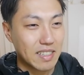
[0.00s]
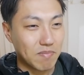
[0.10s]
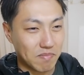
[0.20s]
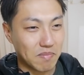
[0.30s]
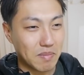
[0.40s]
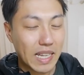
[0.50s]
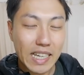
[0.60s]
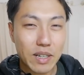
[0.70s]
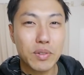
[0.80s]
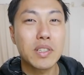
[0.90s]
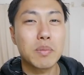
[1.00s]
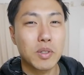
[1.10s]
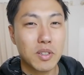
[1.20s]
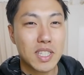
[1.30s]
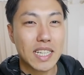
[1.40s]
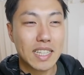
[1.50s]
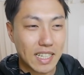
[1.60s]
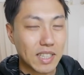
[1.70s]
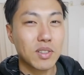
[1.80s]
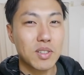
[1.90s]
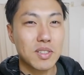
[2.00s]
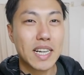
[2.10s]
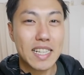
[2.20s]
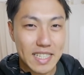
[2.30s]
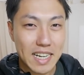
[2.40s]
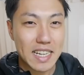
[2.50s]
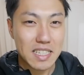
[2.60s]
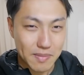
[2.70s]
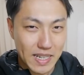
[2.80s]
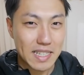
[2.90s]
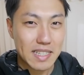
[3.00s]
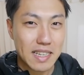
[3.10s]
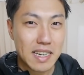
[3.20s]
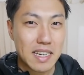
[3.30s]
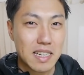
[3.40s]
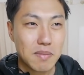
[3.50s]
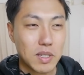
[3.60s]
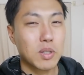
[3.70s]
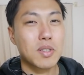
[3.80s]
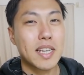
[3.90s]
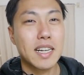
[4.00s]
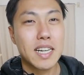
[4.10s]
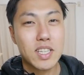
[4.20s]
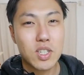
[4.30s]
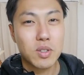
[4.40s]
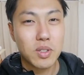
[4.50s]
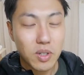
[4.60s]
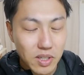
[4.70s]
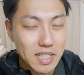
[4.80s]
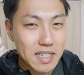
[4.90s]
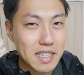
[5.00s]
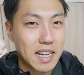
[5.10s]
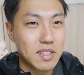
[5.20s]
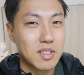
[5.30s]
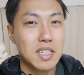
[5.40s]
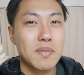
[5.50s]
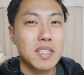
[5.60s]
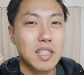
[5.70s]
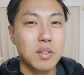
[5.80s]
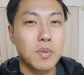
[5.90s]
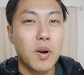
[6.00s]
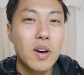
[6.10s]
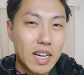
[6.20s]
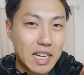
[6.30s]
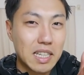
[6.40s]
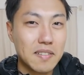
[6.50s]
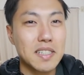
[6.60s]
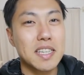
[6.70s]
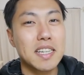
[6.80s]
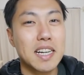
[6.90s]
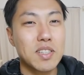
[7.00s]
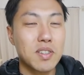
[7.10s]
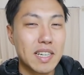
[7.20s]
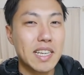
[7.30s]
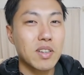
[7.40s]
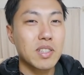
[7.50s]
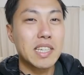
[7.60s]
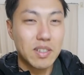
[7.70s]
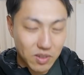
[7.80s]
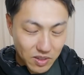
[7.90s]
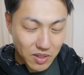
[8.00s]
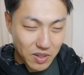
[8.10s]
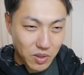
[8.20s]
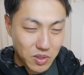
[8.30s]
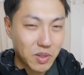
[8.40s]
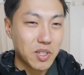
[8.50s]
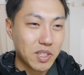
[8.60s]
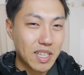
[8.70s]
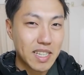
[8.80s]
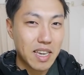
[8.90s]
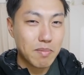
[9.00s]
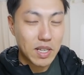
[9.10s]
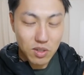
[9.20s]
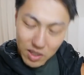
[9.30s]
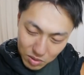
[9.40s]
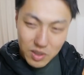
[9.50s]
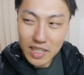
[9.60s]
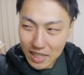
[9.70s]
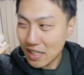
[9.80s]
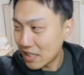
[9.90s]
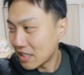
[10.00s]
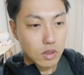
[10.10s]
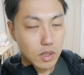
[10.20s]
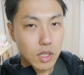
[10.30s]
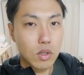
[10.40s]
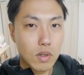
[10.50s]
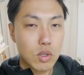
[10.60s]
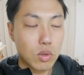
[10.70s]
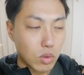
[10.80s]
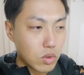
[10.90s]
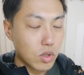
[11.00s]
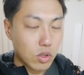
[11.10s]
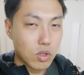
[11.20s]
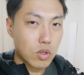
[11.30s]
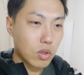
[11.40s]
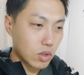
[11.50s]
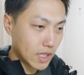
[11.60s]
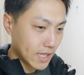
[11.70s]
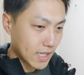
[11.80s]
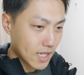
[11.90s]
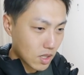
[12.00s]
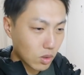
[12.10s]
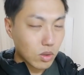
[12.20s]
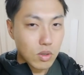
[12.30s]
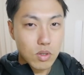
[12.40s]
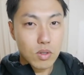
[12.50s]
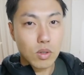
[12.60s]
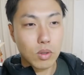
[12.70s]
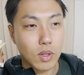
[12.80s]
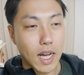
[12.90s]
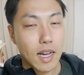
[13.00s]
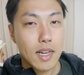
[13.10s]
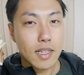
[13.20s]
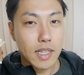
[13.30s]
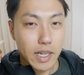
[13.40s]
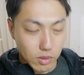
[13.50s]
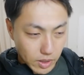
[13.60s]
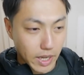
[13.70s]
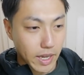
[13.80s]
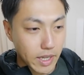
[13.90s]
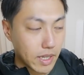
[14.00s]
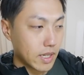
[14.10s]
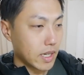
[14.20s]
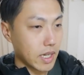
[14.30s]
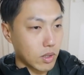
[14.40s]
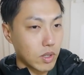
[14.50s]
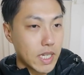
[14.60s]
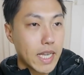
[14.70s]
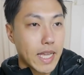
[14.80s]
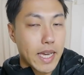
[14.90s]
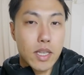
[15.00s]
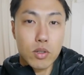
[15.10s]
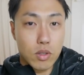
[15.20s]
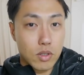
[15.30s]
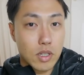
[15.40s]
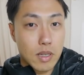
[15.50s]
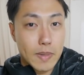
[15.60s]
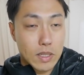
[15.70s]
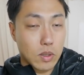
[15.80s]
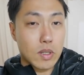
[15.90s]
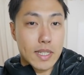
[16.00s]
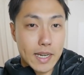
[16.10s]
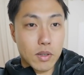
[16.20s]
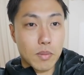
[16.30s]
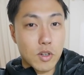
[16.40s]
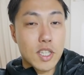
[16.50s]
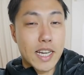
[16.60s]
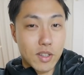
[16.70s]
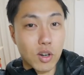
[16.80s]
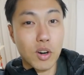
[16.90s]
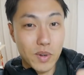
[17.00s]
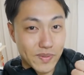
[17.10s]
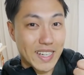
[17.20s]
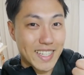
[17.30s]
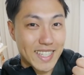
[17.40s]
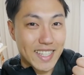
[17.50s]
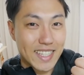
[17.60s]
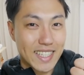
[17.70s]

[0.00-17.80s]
うん、まあなんか冬に戻っちゃったなという感じがします。まあ、ちょっと三寒四温の季節が続きますけども、あなたはぜひ風邪をひかないように、えお過ごしください。まあそれは当然か。で、今日はちょっと運よく外に出て仕事をすることがないので、えっ、ー、と、家でちょっとゆっくりパソコン作業でもしたいと思います。